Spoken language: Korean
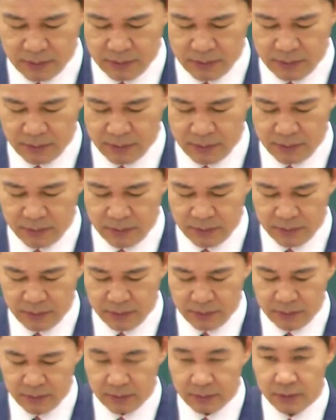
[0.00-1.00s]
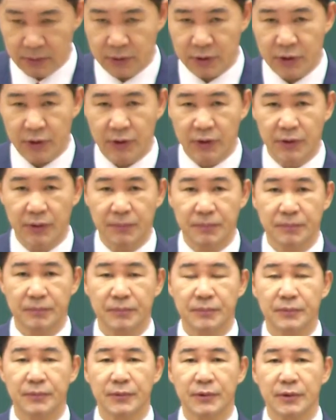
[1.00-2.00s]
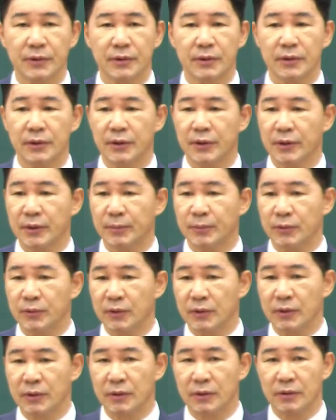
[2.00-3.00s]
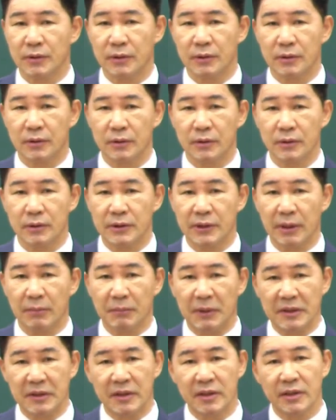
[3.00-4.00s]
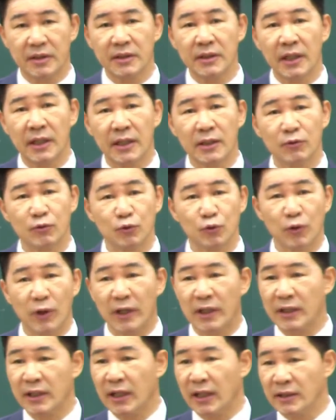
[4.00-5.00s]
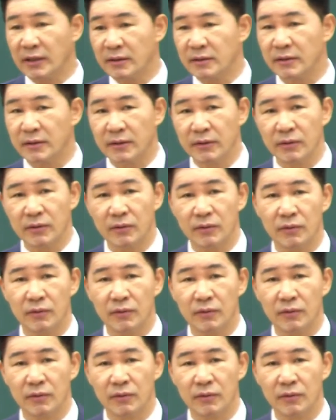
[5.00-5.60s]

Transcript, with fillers: 어, 지금 그 여러분 그 제가 메시지 그냥 게쭉 하는 게 아니거든요.